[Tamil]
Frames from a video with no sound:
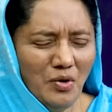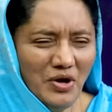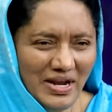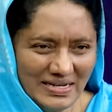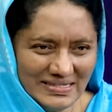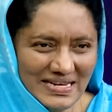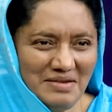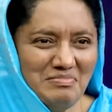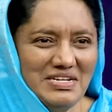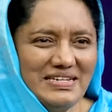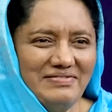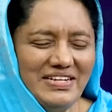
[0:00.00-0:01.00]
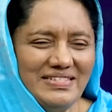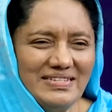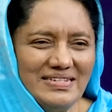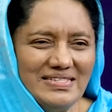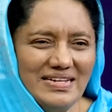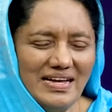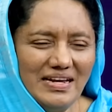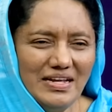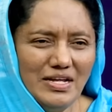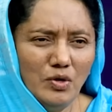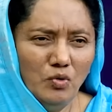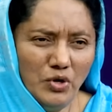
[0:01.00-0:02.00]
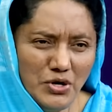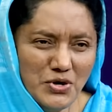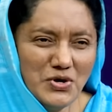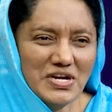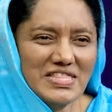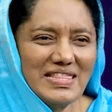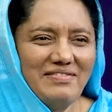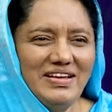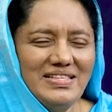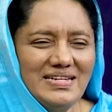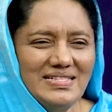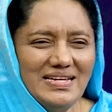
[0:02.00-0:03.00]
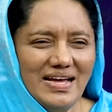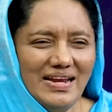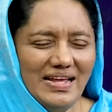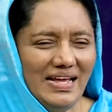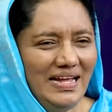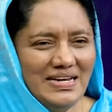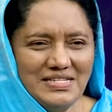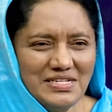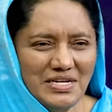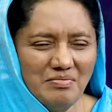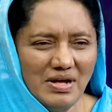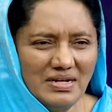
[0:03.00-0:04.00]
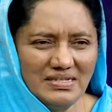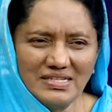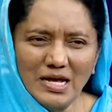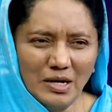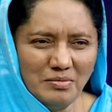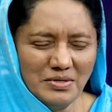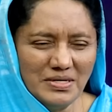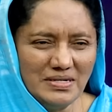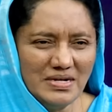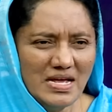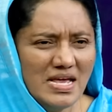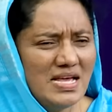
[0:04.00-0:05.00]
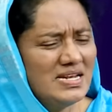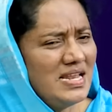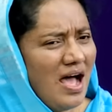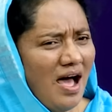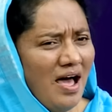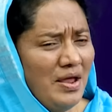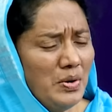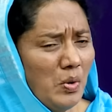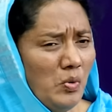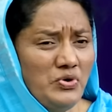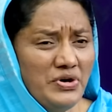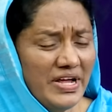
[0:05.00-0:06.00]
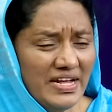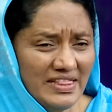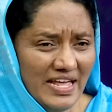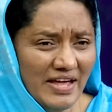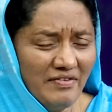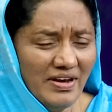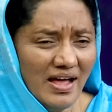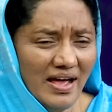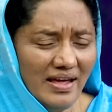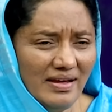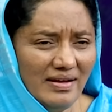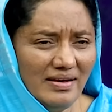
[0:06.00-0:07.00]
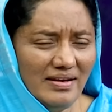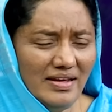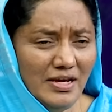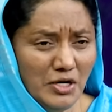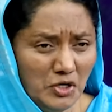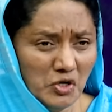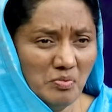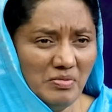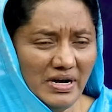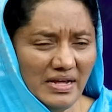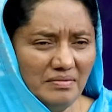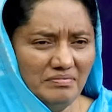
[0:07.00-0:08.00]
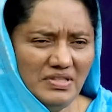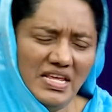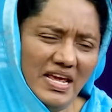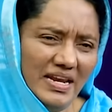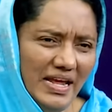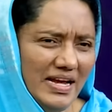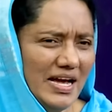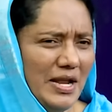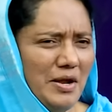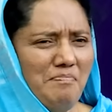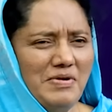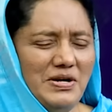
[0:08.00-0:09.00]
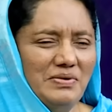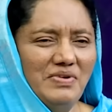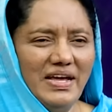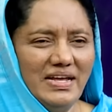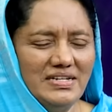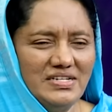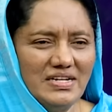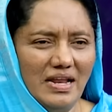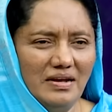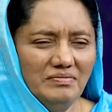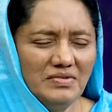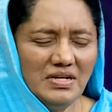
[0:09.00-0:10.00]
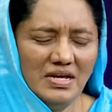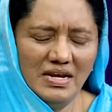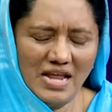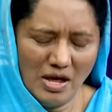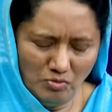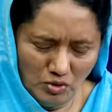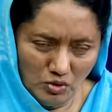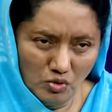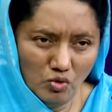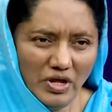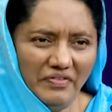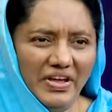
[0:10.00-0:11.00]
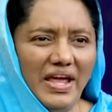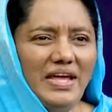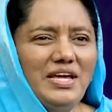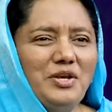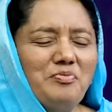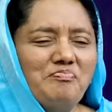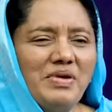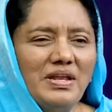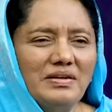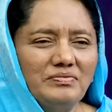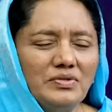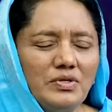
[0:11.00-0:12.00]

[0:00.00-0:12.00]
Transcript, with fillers: ஒரு அசைன்மெண்ட்டை வைத்திருந்தார் ஒரு நோக்கத்தை வைத்திருந்தார் என்ன தெரியுமா சாலமோன் நான் உன்னுடைய தேவனாய் இருக்கும்படி நீ என்னை கனம் பண்ணுவாய் என்றால் நான் உன் கூடவே இருப்பேன்